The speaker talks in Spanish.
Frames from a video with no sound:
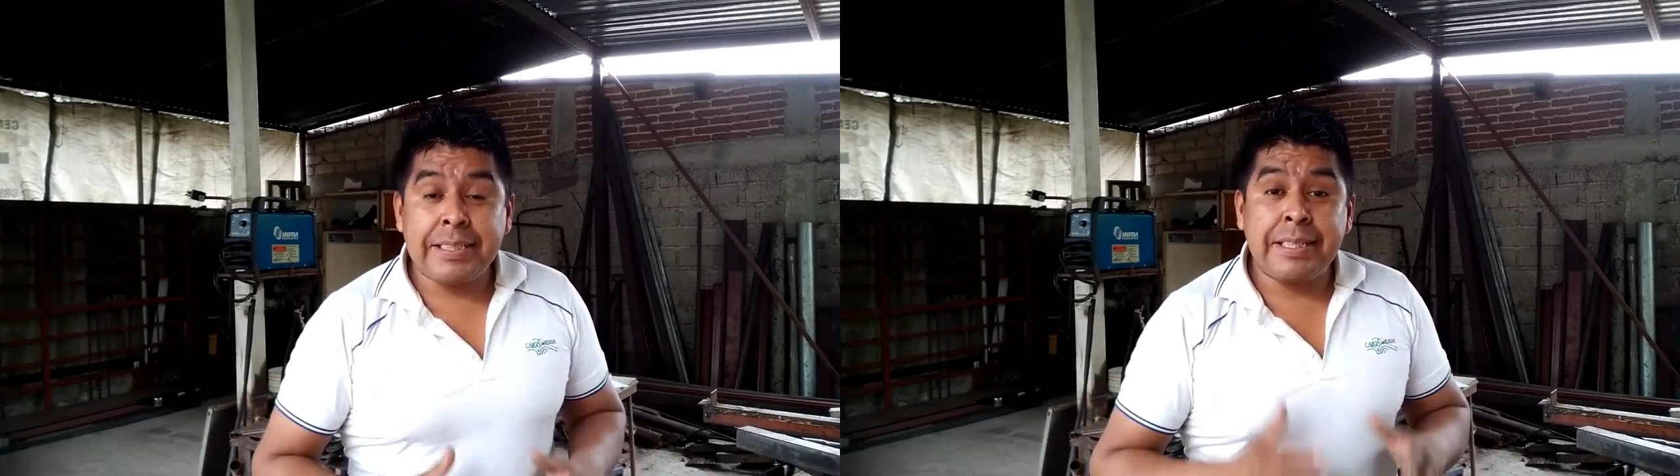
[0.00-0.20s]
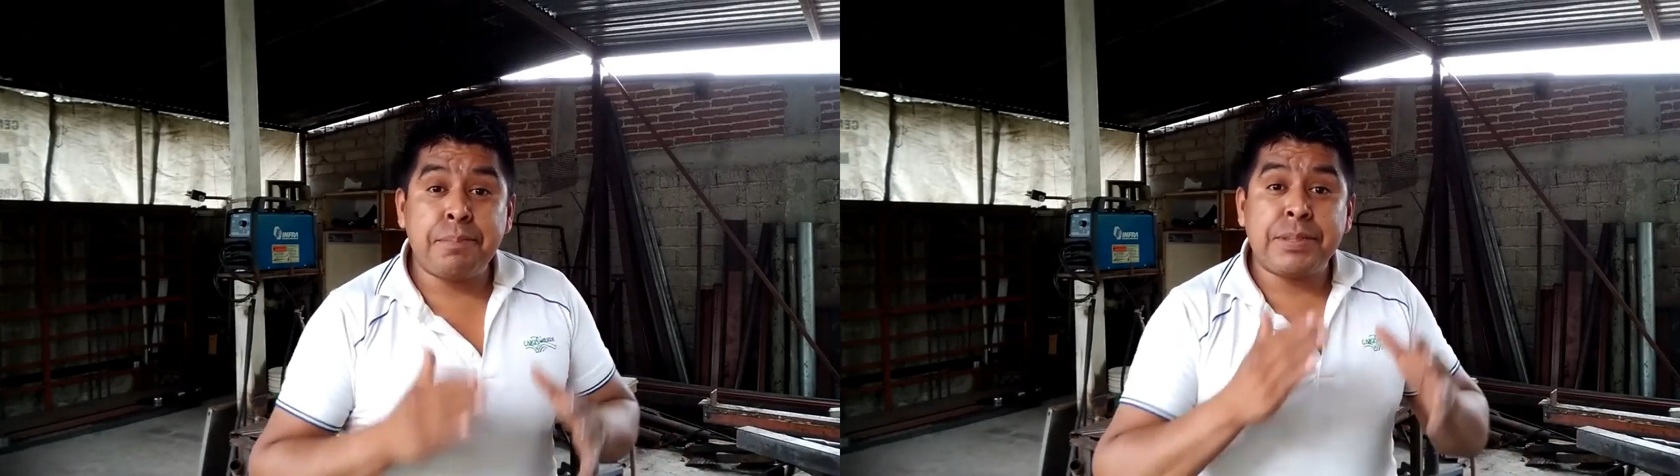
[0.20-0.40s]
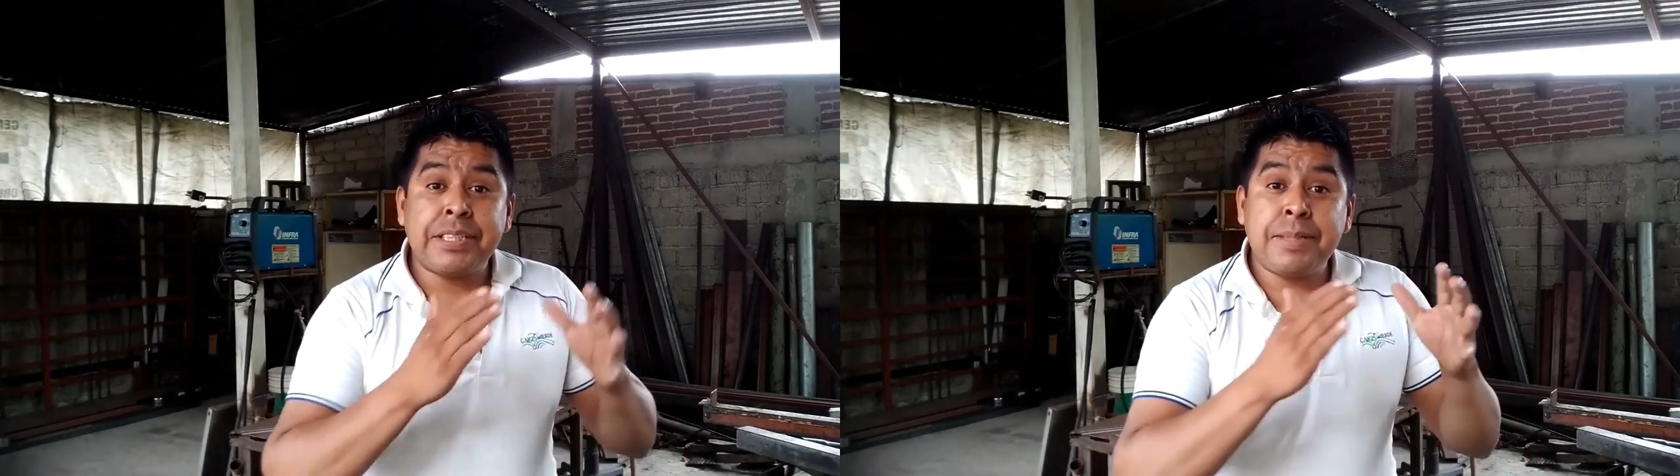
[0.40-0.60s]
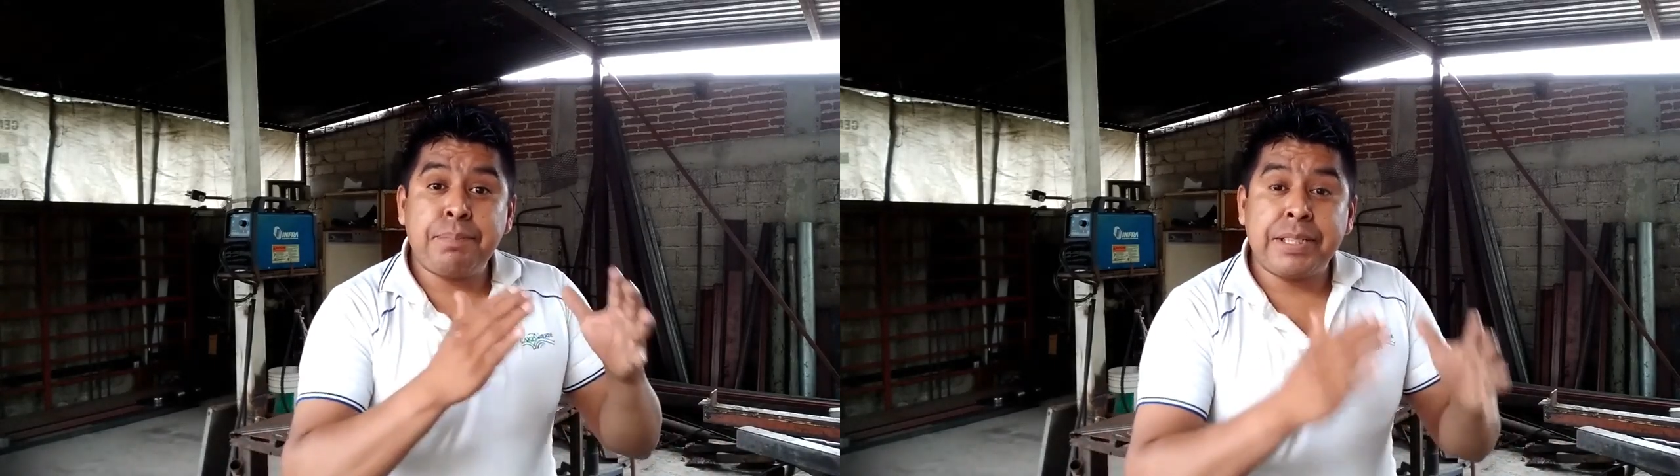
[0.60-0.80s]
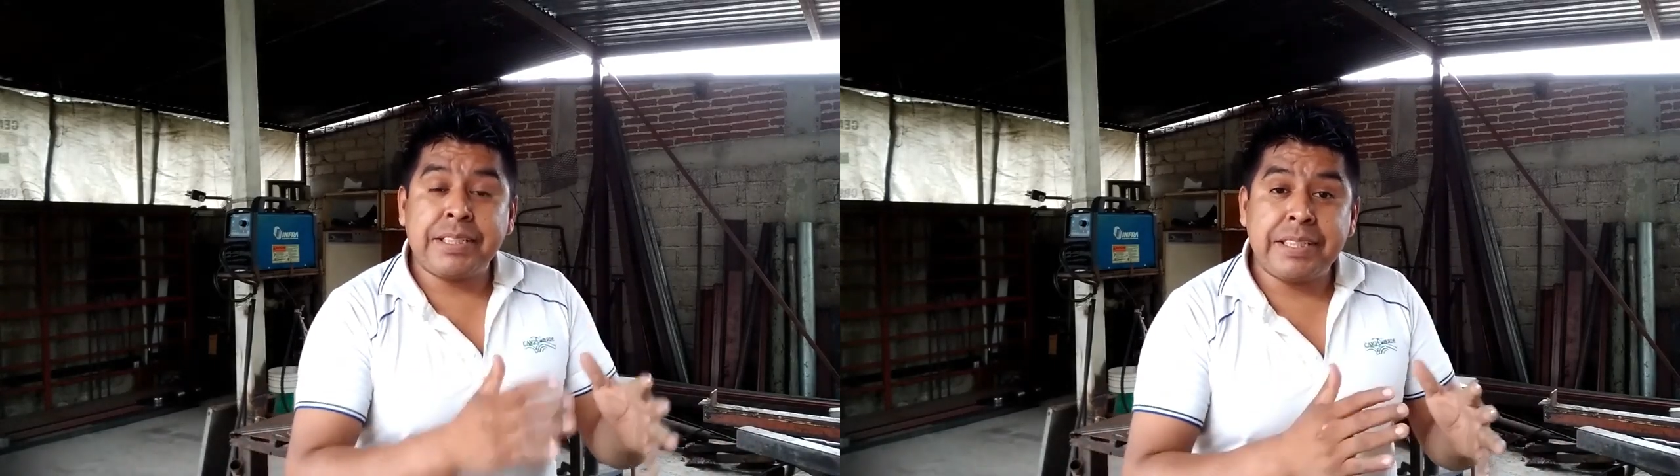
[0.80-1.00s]
y empezar a
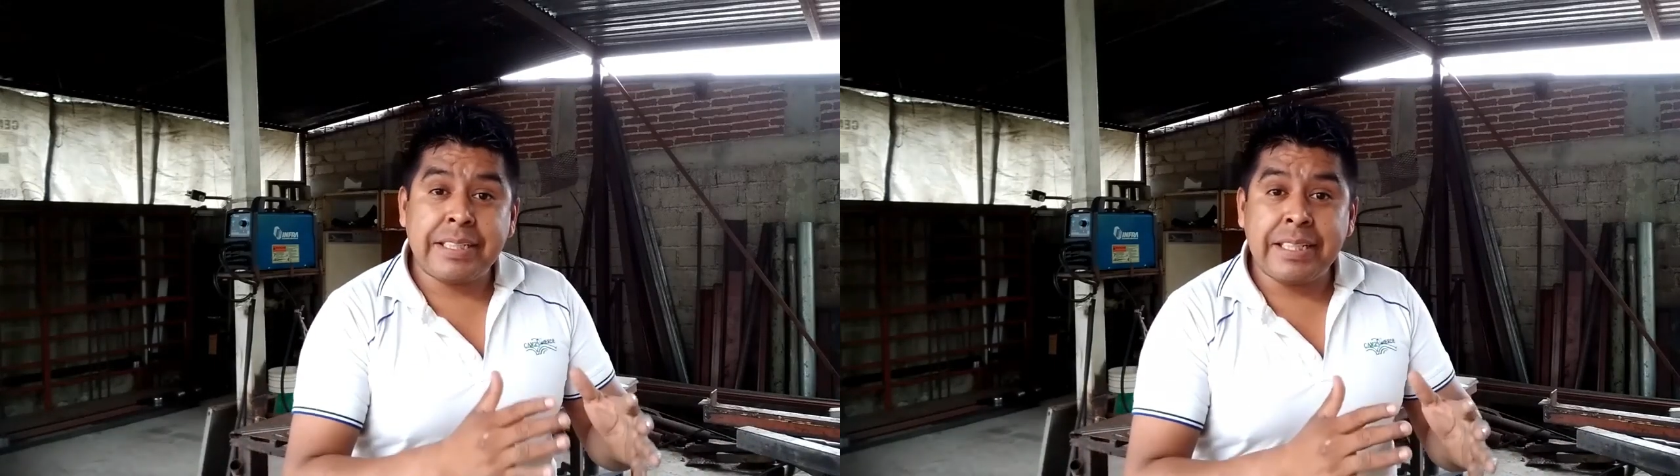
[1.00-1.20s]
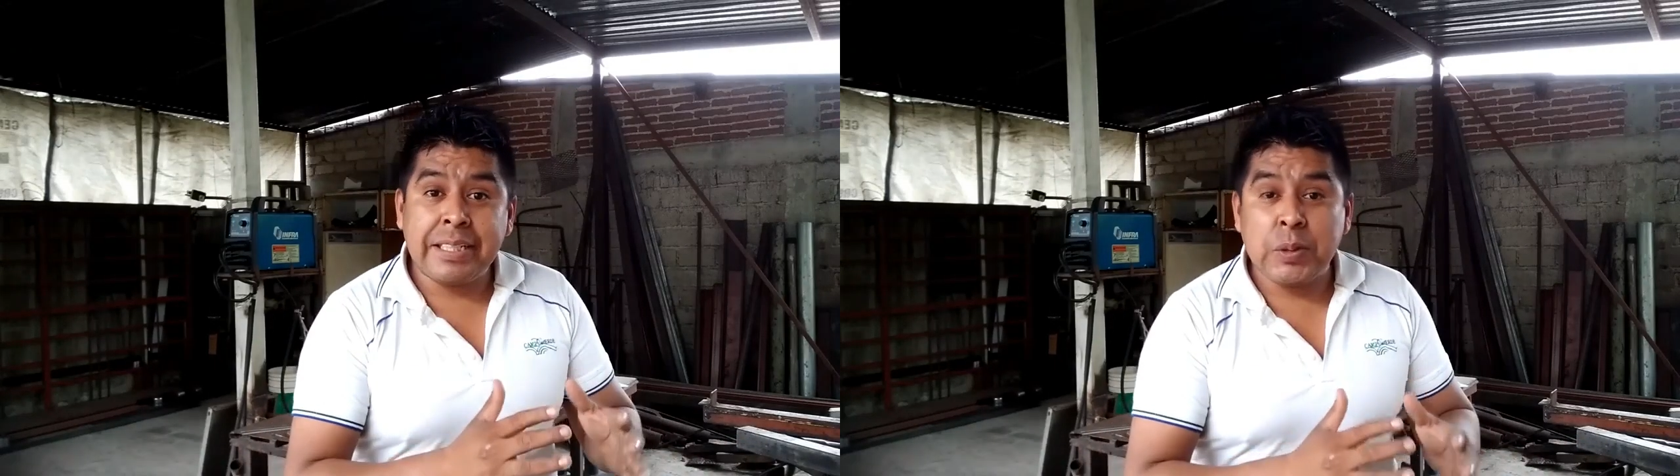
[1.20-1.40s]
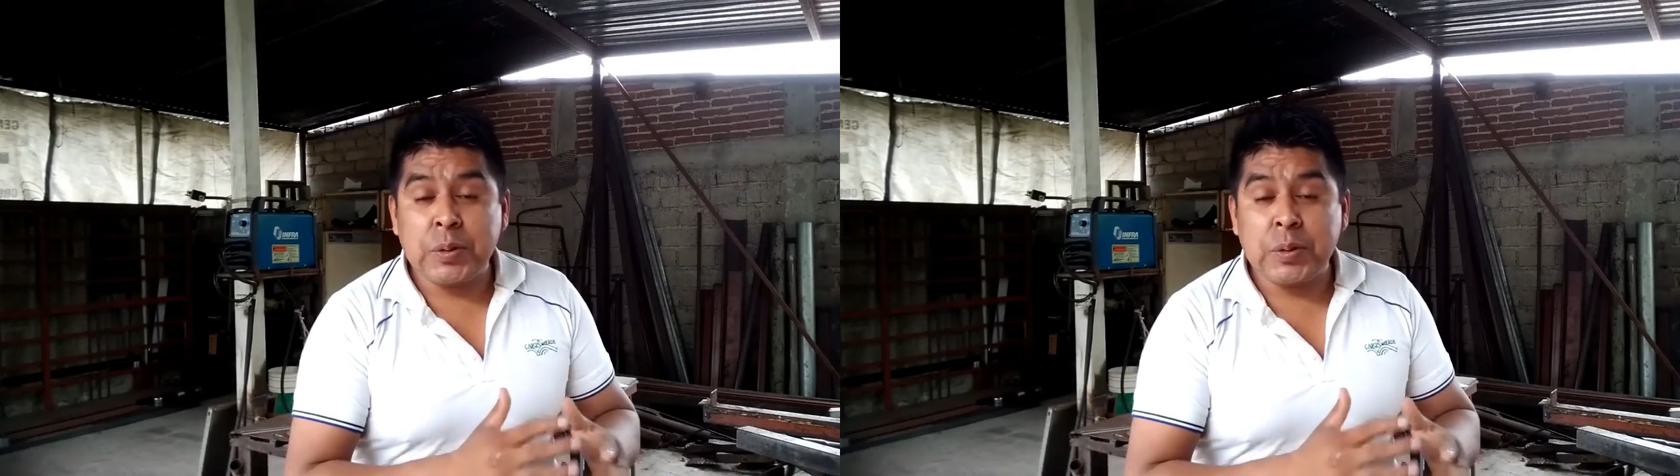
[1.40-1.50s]
practicar